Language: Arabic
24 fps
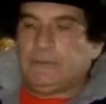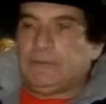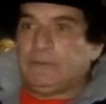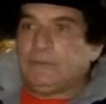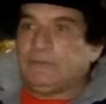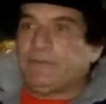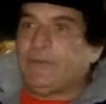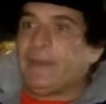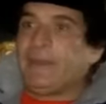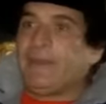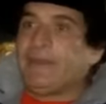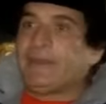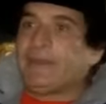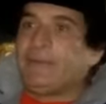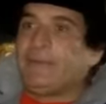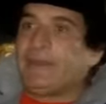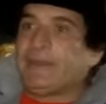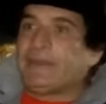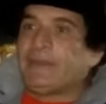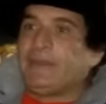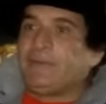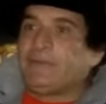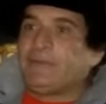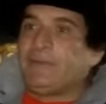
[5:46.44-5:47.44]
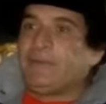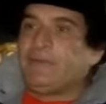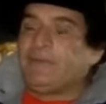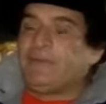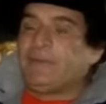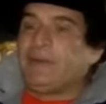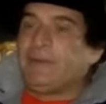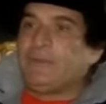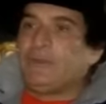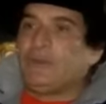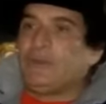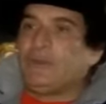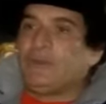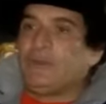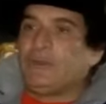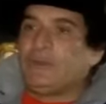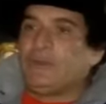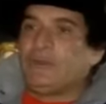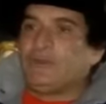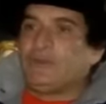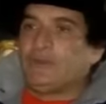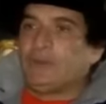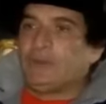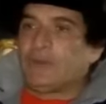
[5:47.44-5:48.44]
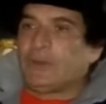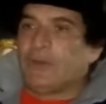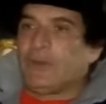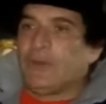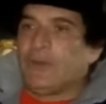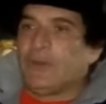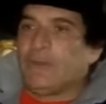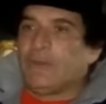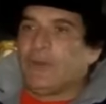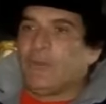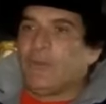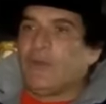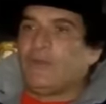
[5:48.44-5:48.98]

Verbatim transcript: فبعد ما كتبت الفيلم وديته الرقابه